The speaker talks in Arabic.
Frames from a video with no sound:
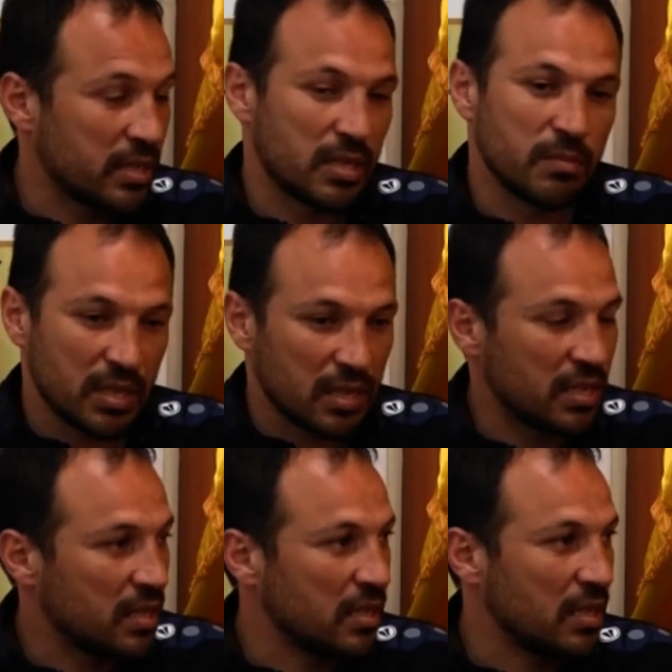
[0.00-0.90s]
واكثر يمكن
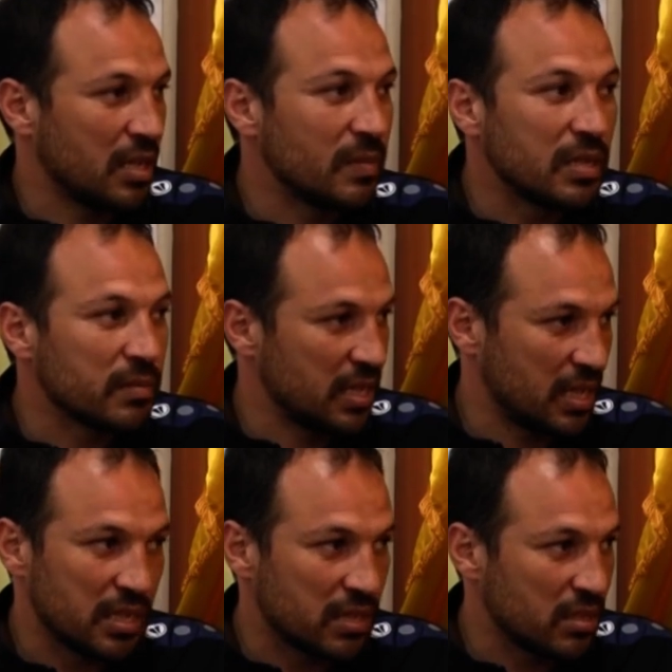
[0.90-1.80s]
كان عمل يمكن
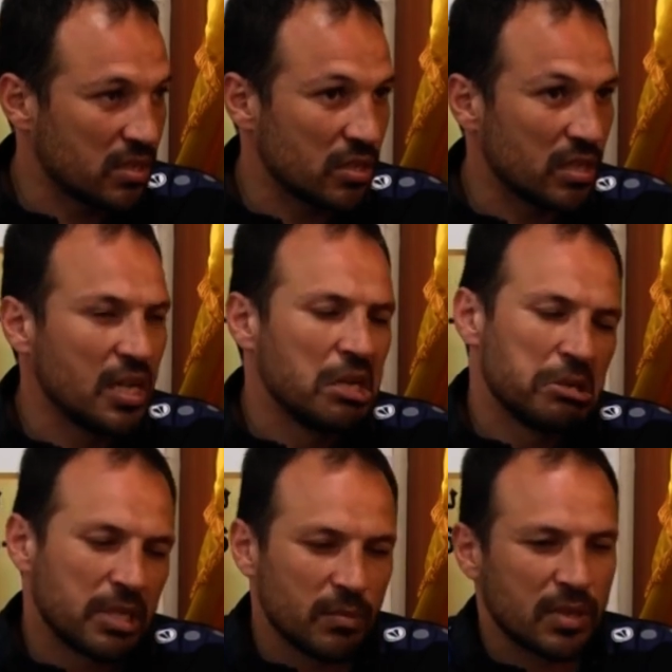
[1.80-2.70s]
هالنتيجه
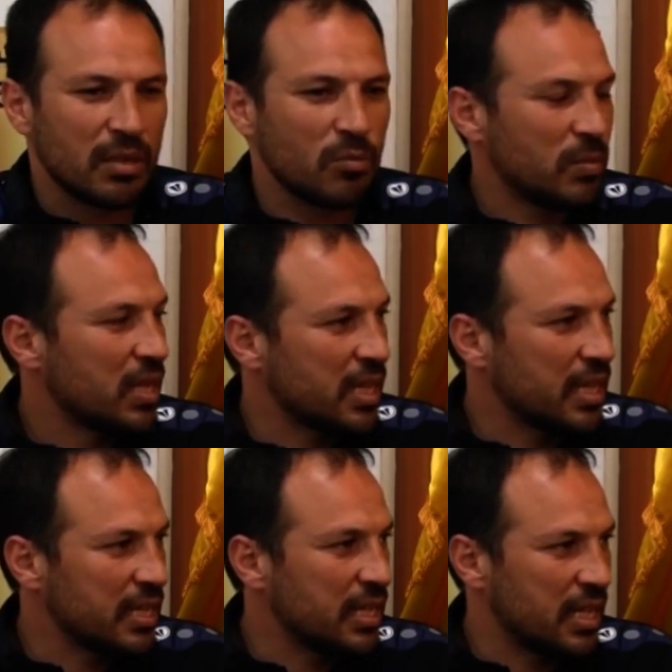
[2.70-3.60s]
يمكن
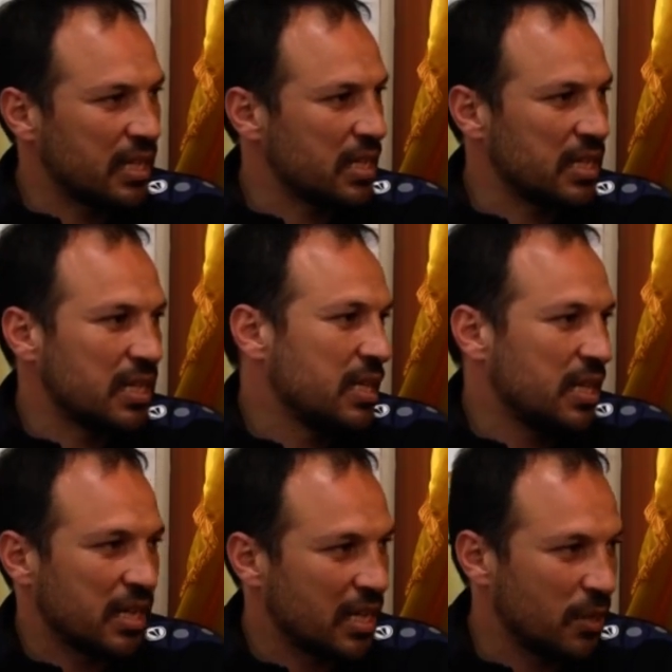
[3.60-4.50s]
المباريات اللي نحن
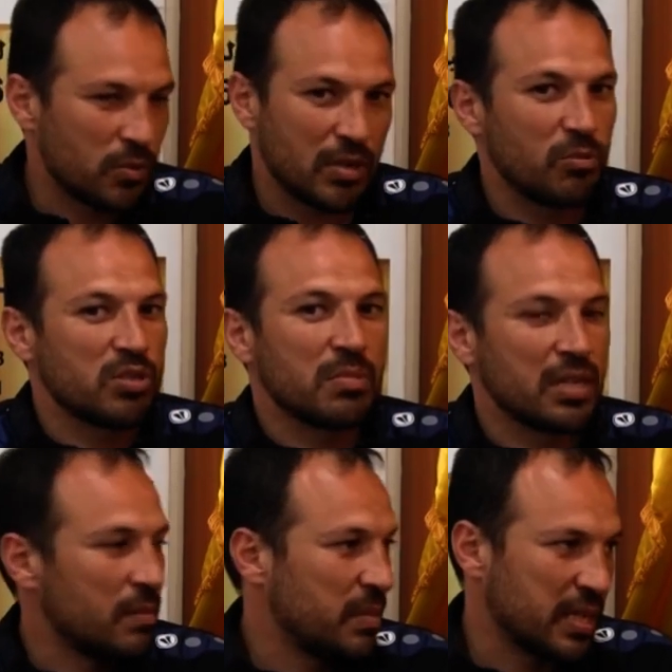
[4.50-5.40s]
تعادلناها اخا وطرابلس
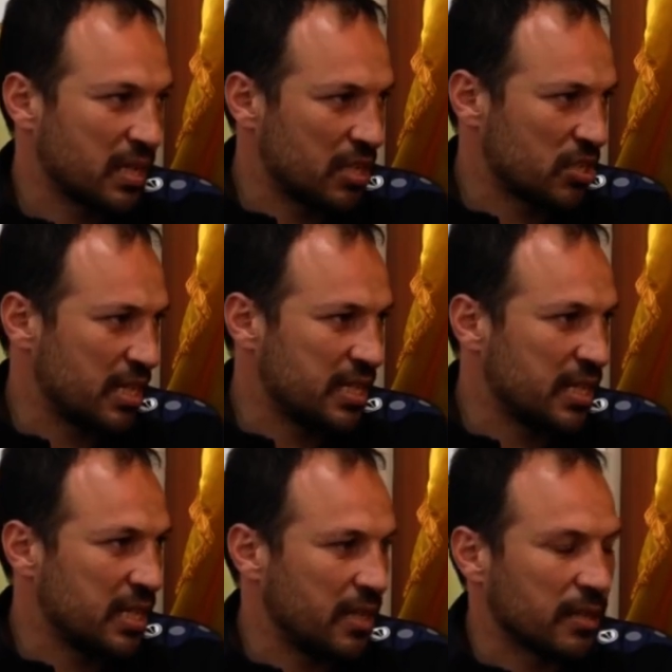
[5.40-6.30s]
يمكن كمان ما كناش
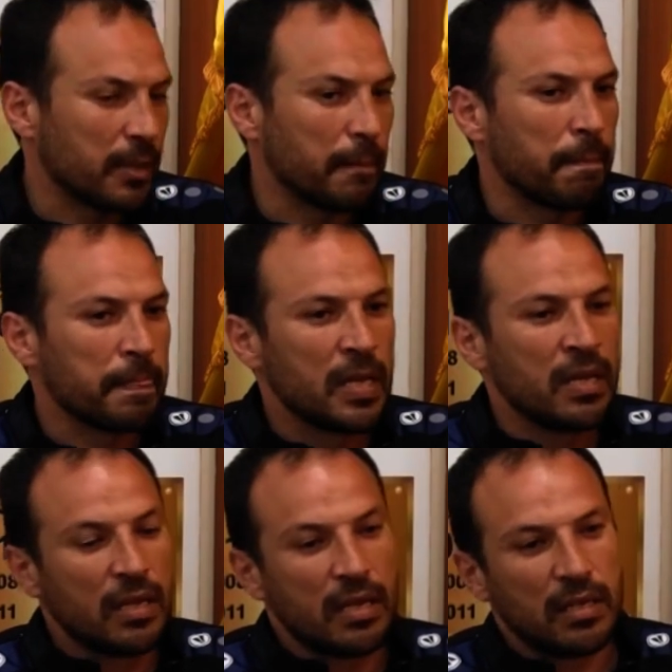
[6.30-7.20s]
تعادلناها يعني
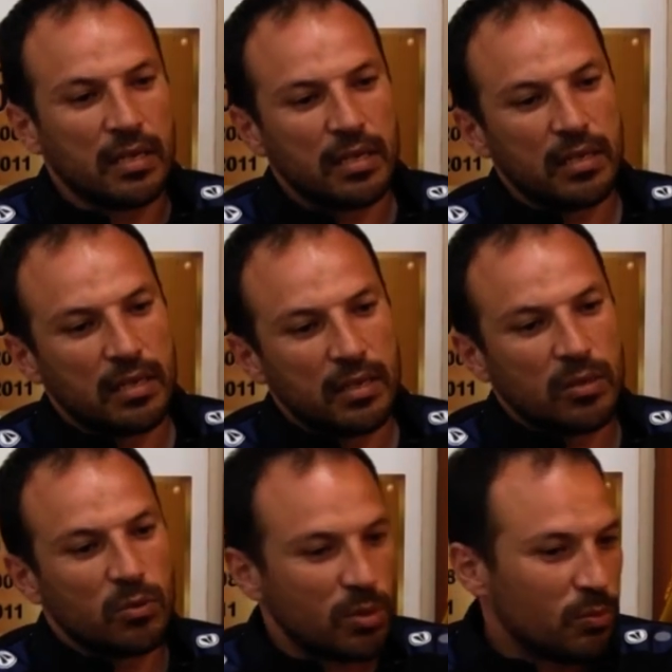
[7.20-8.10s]

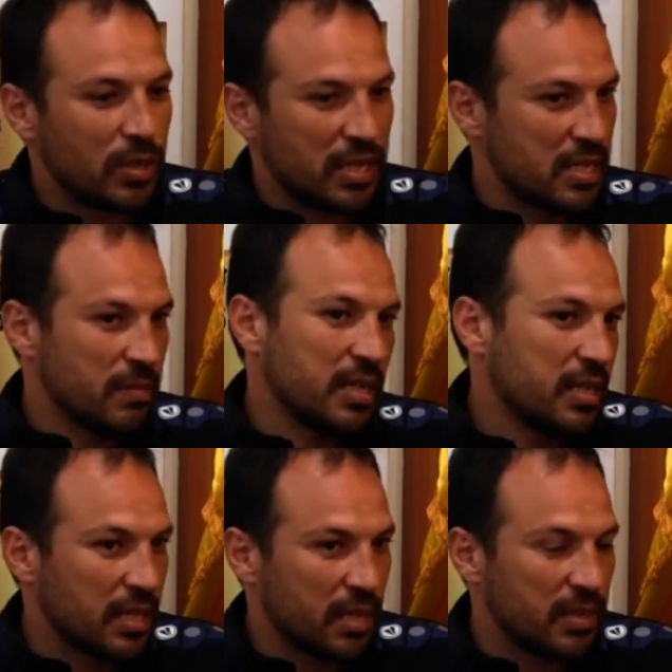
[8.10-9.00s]
آه وبالمناسبه
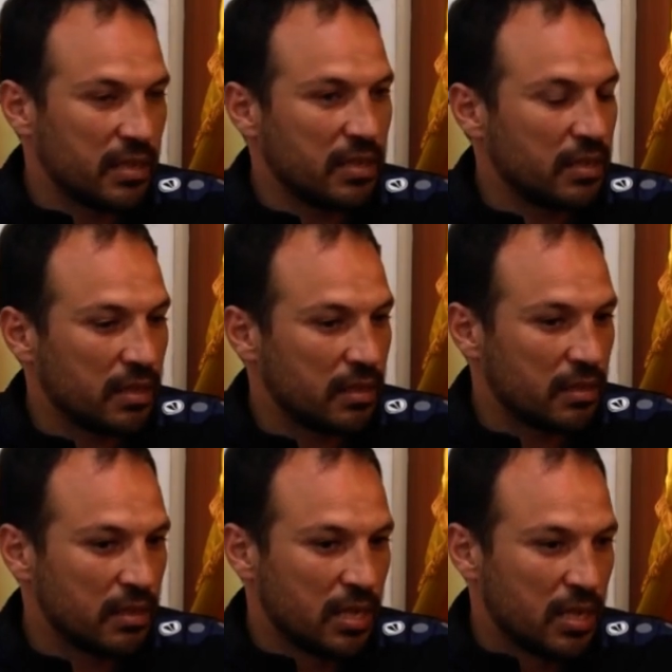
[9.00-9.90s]
يعني كمان
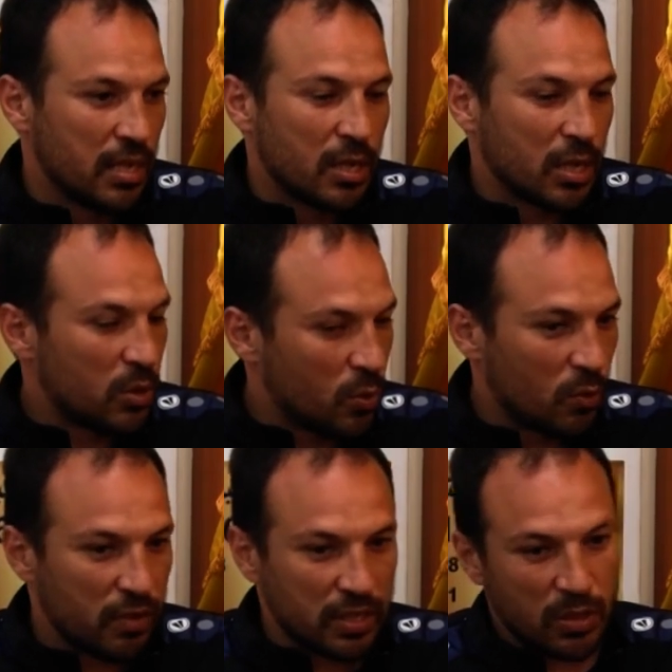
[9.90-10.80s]
آه، يعني
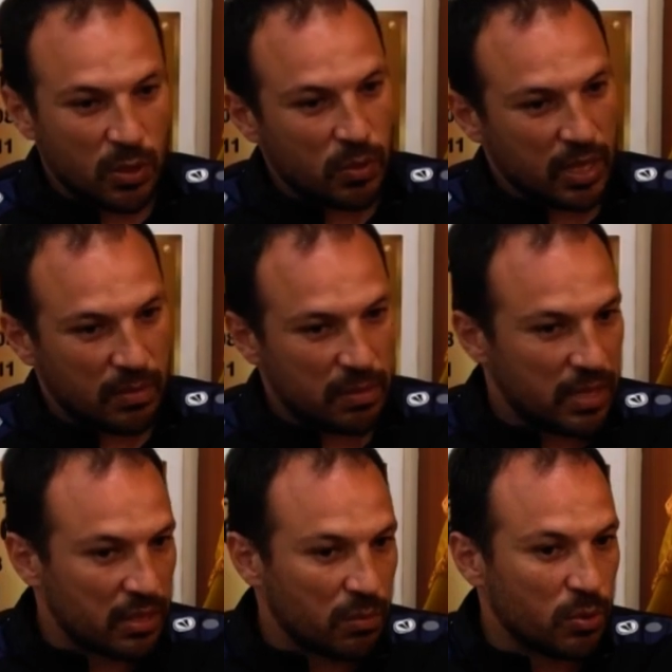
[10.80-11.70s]
له فضل هو كمان
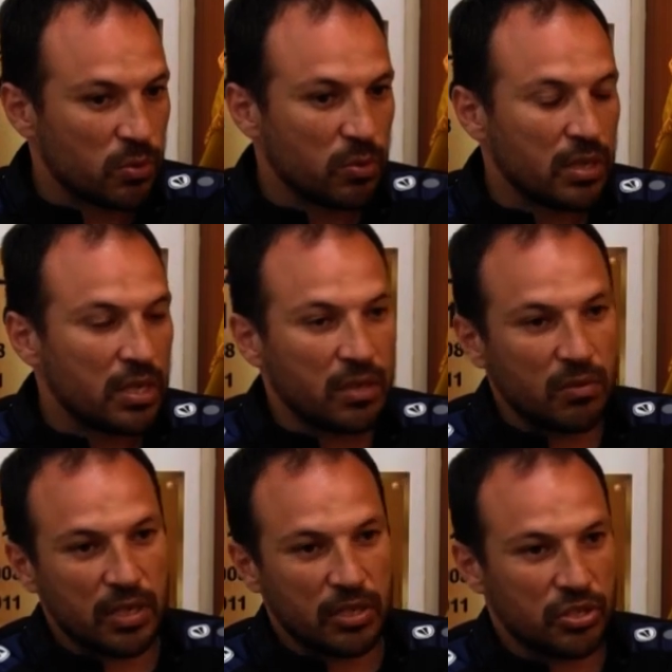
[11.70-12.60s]
بهذه البطوله
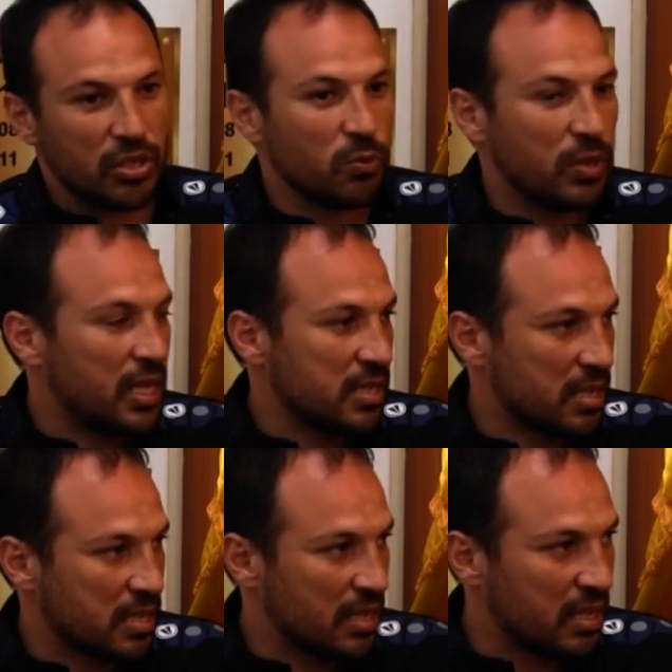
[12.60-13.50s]
لانه اخر شيء هو اللي
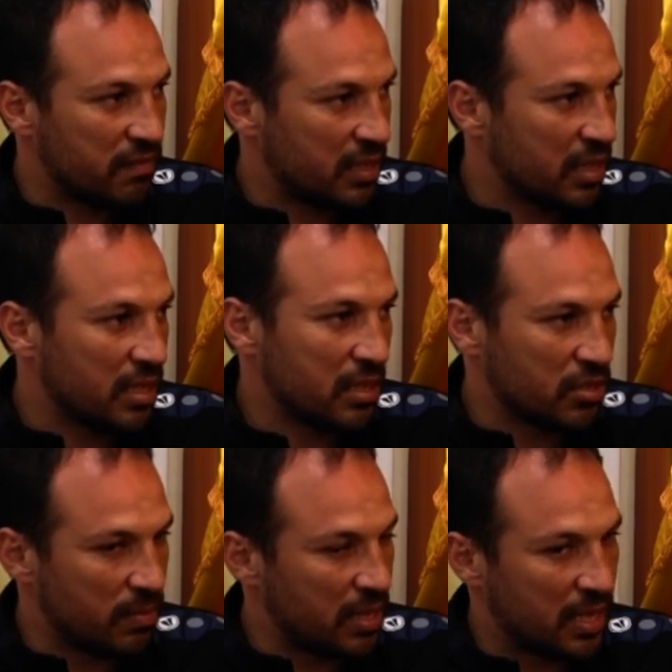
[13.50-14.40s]
اسس هذا الفريق يعني
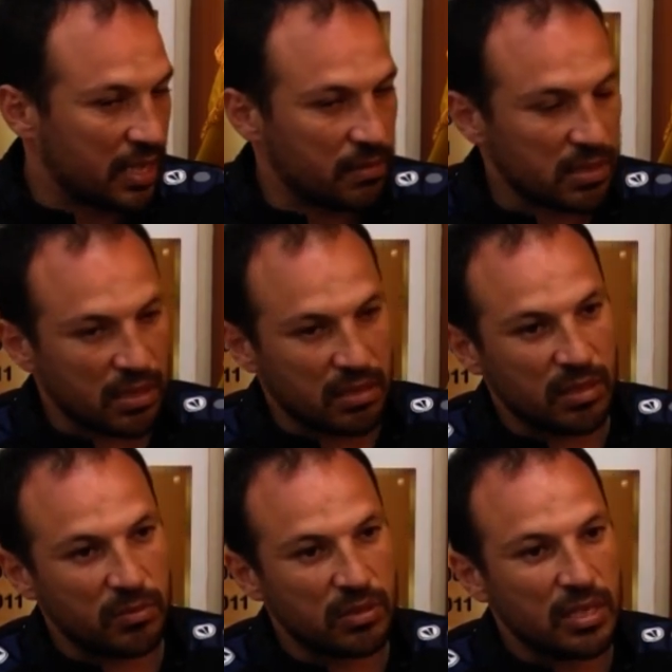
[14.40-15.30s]
جاب اللعيبه
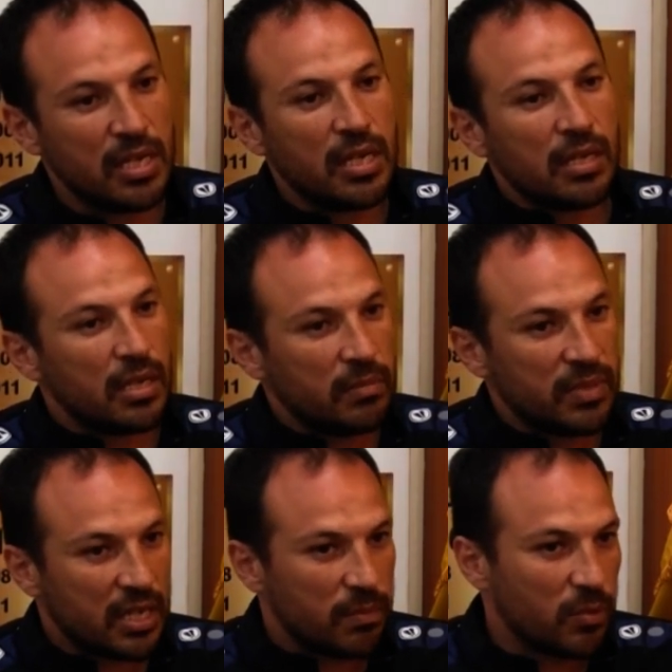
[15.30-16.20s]
استقدمهم
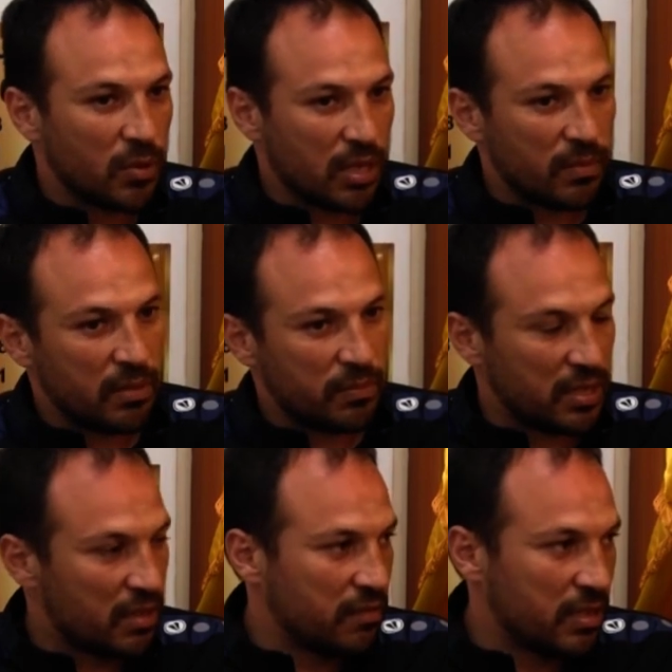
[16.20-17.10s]
المدرب معه كمان
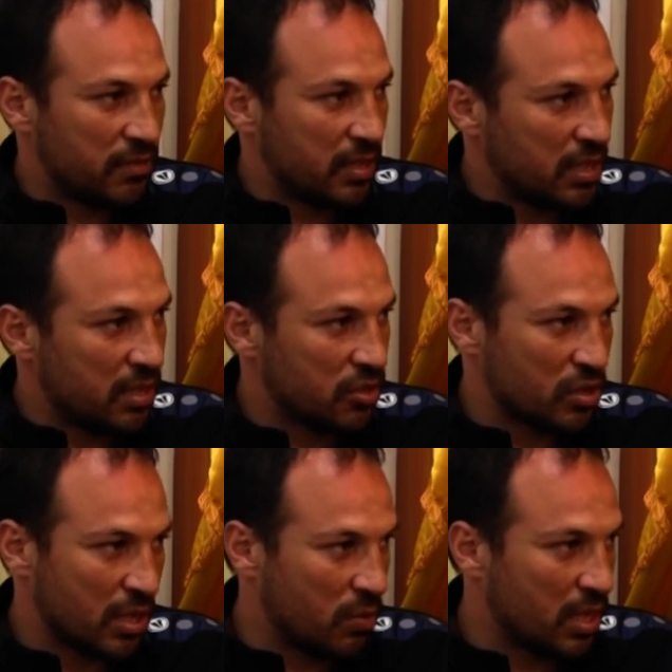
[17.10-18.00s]
بيير فليفلي اللي
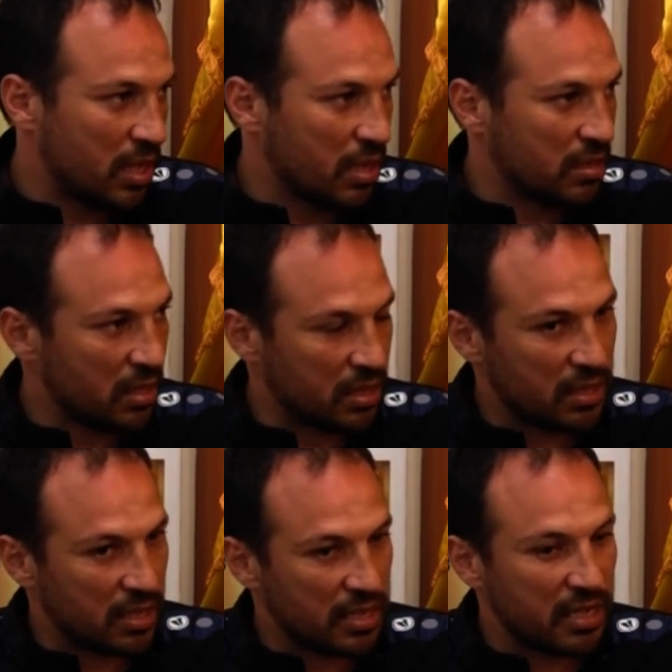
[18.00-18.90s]
اشتغلوا على
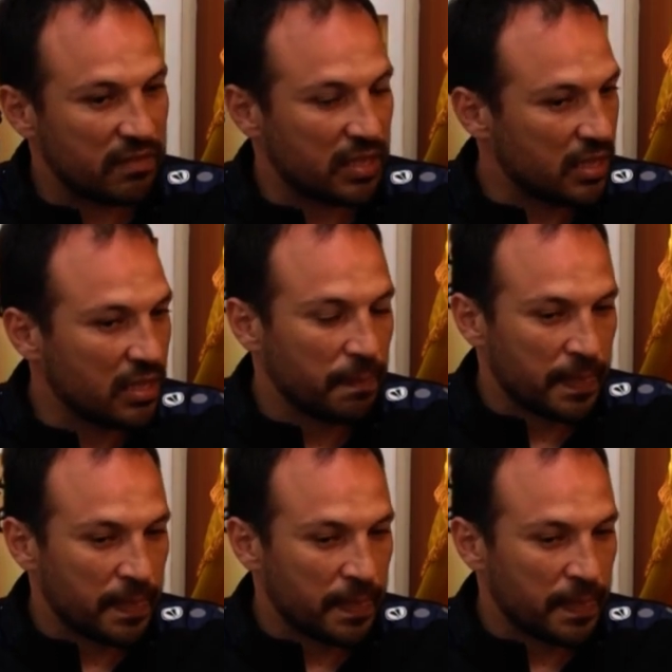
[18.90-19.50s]
تحضير هذا الفريق